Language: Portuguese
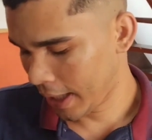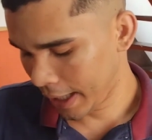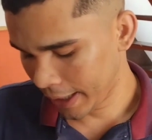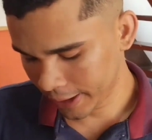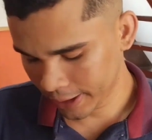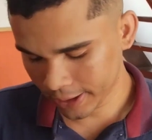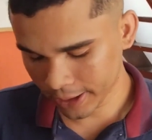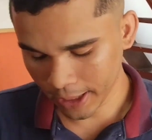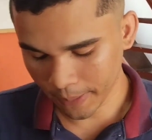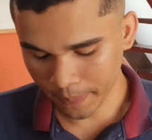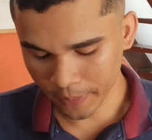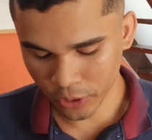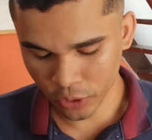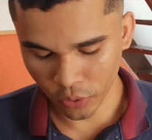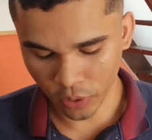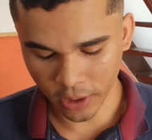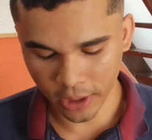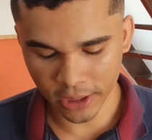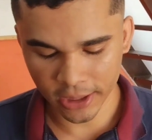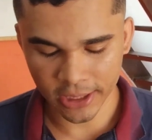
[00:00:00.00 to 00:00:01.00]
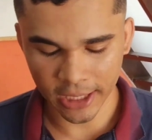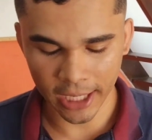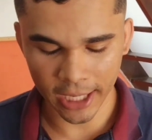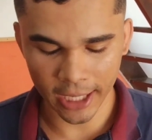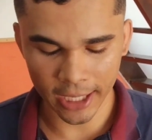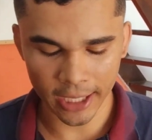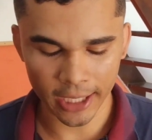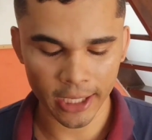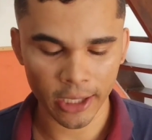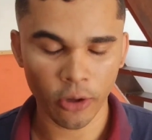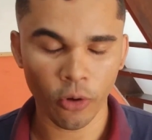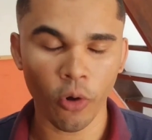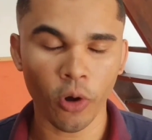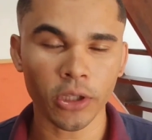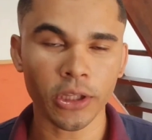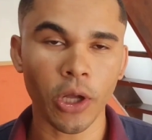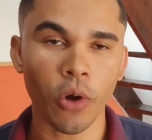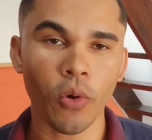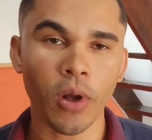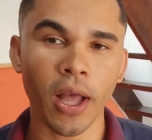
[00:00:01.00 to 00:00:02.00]
Aí, se a pessoa quiser
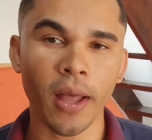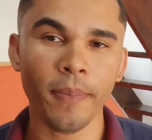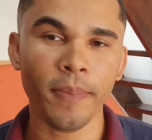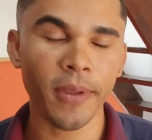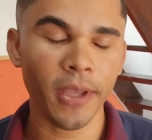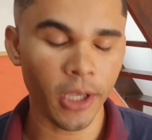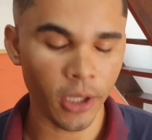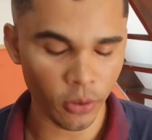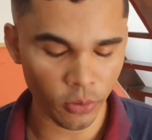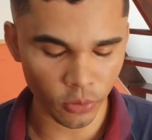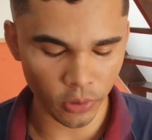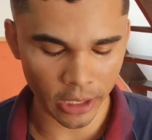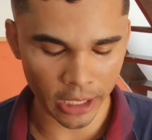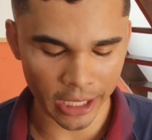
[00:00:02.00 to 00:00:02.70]
cortar o cabelo,